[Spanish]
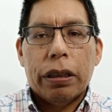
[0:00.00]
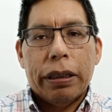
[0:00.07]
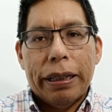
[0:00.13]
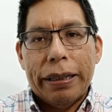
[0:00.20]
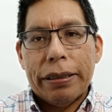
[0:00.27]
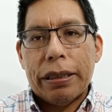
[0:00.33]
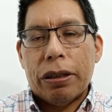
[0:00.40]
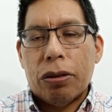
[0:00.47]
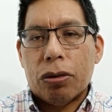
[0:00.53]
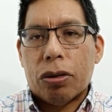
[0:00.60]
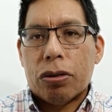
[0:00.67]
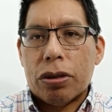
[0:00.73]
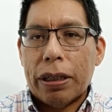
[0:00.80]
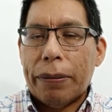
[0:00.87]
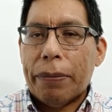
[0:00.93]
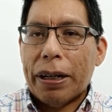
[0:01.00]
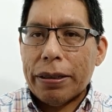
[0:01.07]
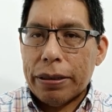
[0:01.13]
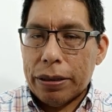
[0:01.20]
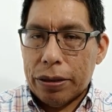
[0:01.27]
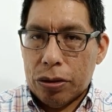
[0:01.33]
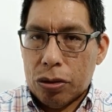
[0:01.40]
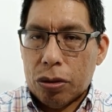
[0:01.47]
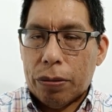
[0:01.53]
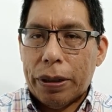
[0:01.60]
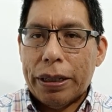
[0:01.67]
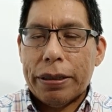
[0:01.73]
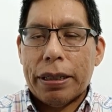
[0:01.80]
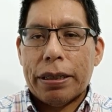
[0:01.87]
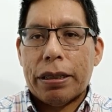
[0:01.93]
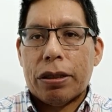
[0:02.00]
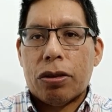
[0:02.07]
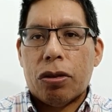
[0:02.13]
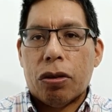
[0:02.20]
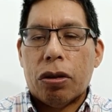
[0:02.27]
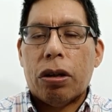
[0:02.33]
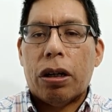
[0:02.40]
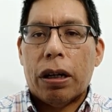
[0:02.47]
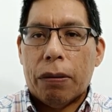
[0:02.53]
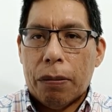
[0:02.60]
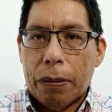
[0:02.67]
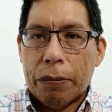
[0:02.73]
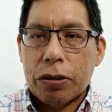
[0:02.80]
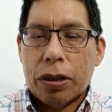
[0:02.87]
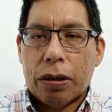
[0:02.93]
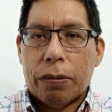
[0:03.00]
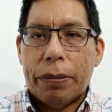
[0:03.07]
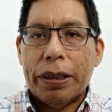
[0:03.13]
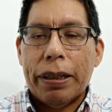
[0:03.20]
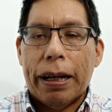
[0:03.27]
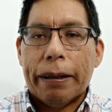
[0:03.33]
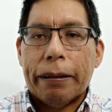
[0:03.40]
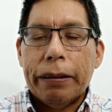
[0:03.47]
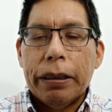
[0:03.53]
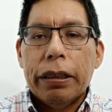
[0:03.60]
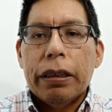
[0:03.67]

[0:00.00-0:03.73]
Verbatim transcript: Ese y otros temas sobre esta sección las vamos a comentar.